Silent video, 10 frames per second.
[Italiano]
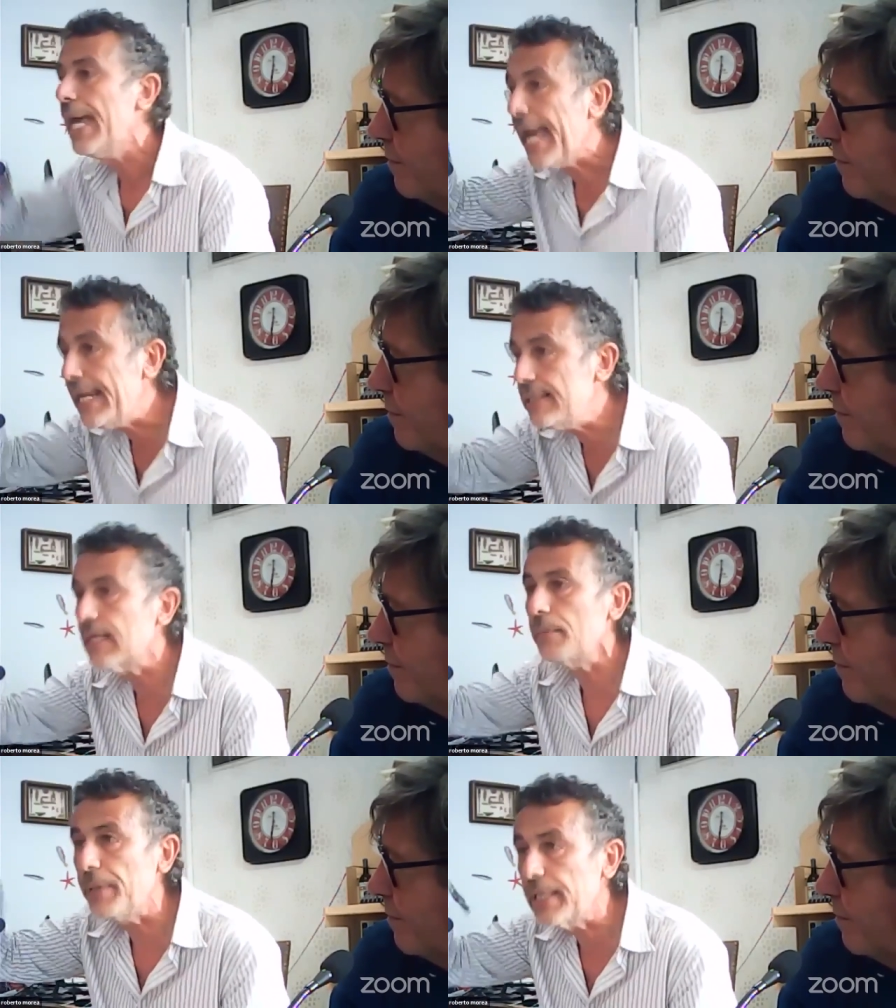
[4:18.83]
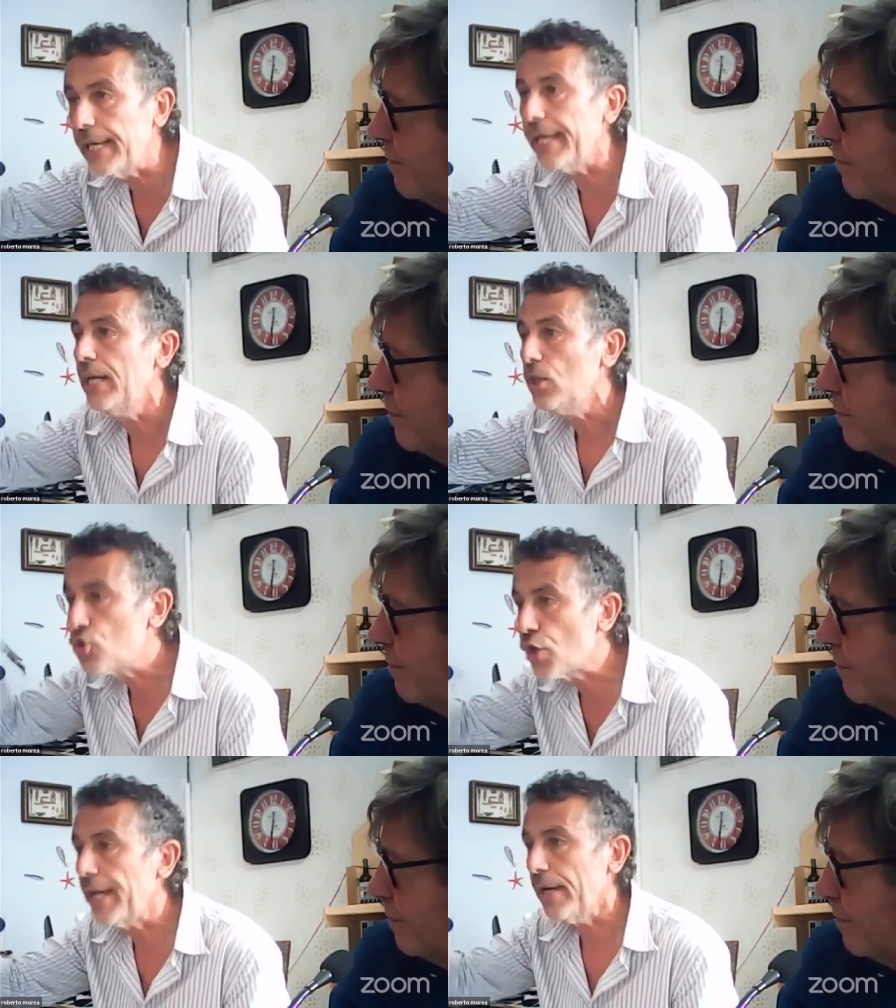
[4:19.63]
entra perché
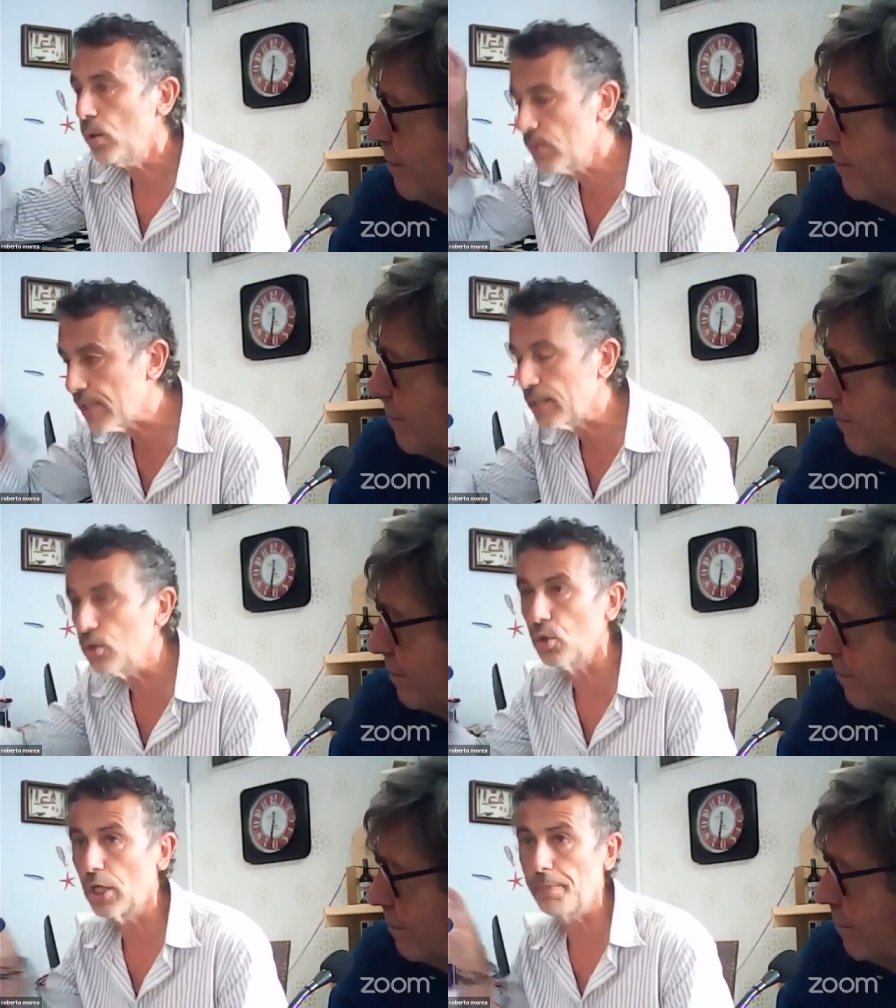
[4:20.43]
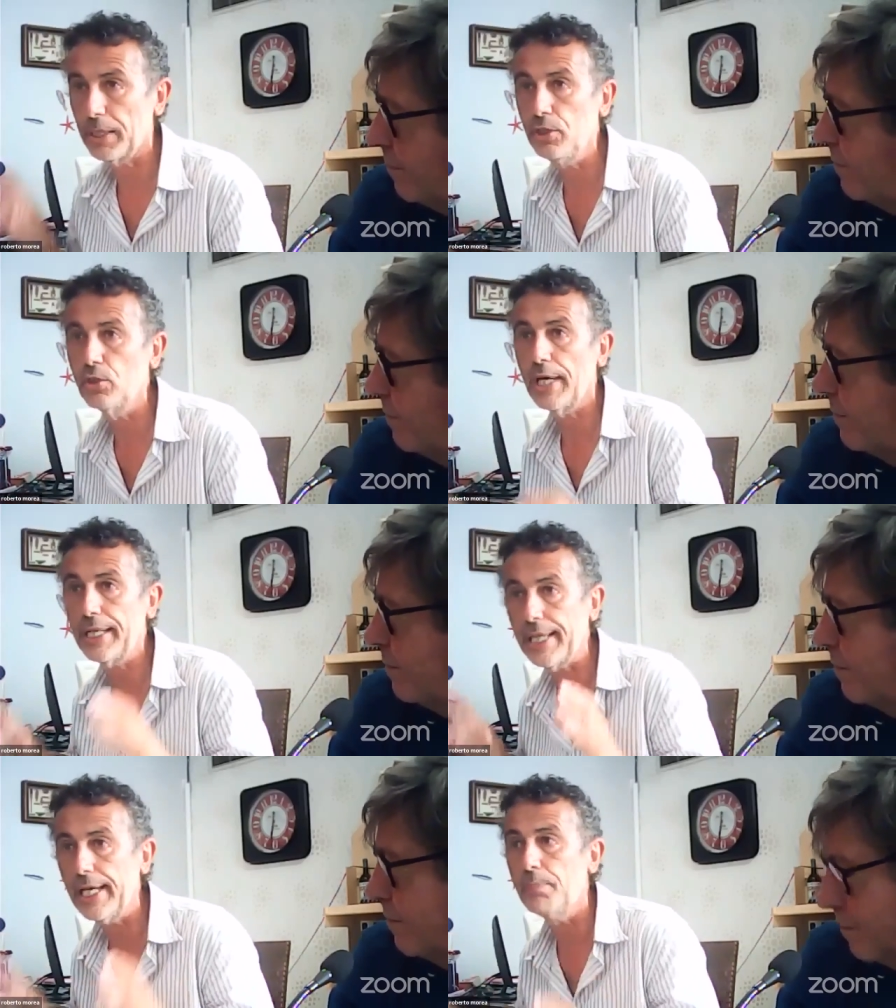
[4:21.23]
c'è un settore
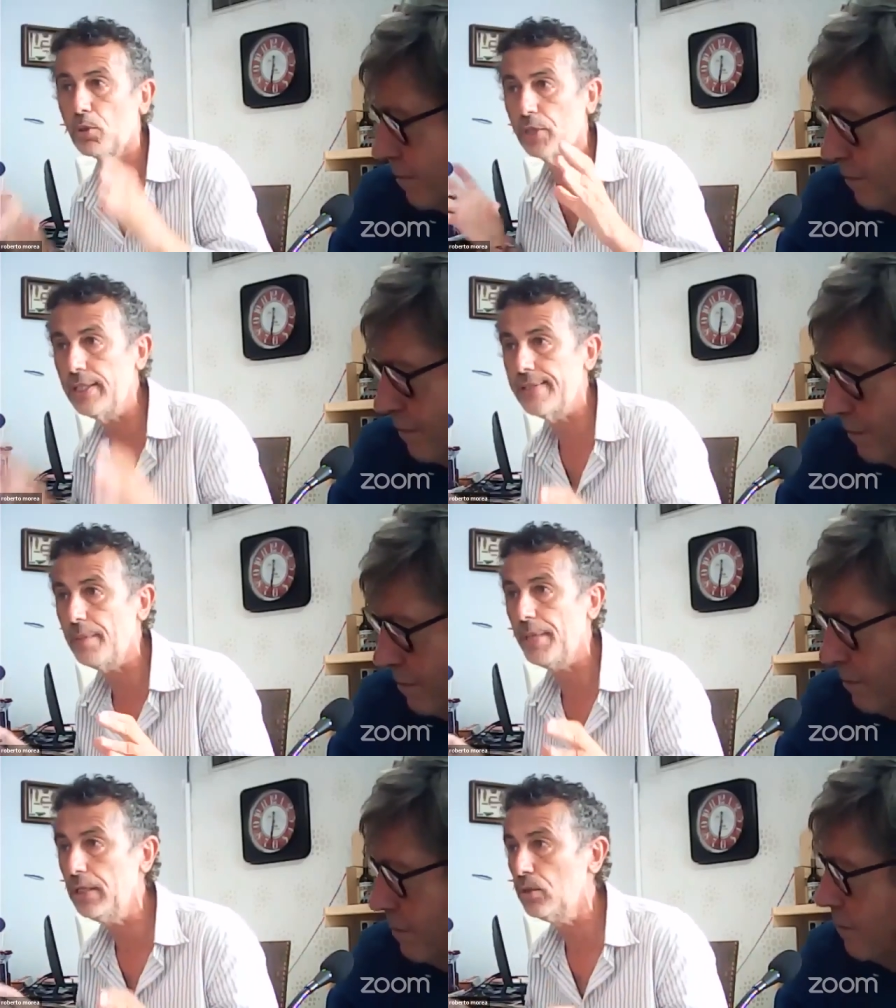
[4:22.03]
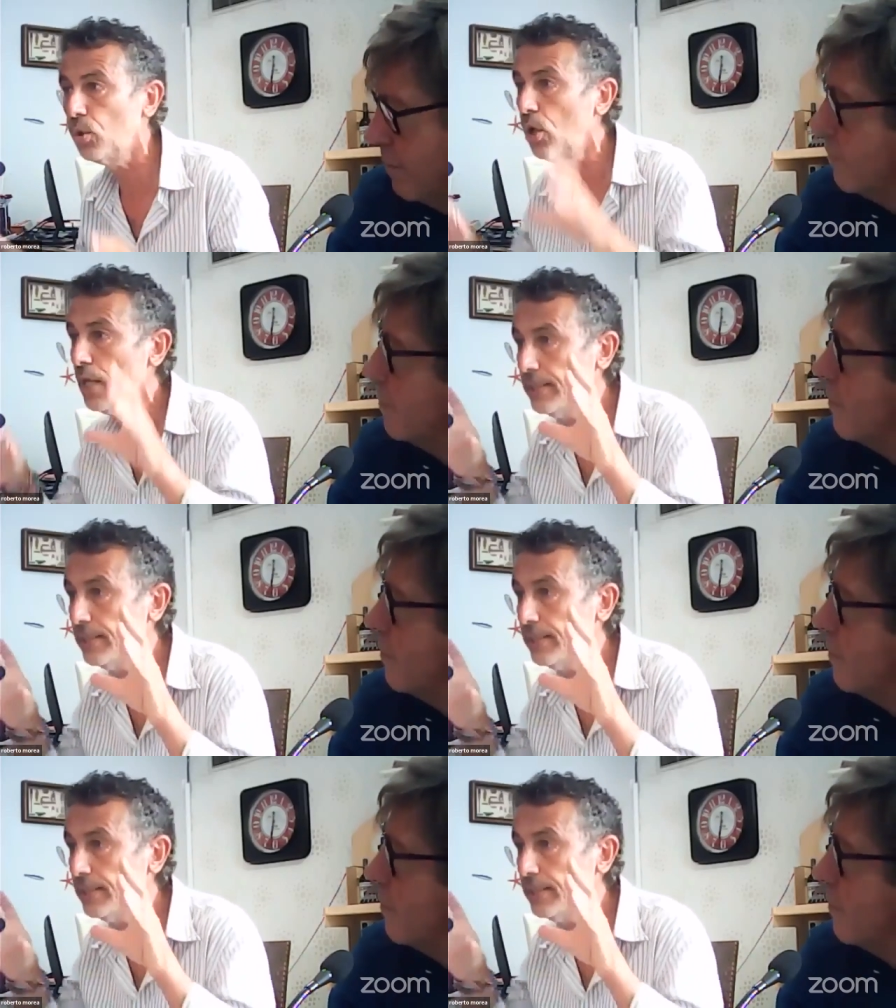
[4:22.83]
particolare che è il potenziamento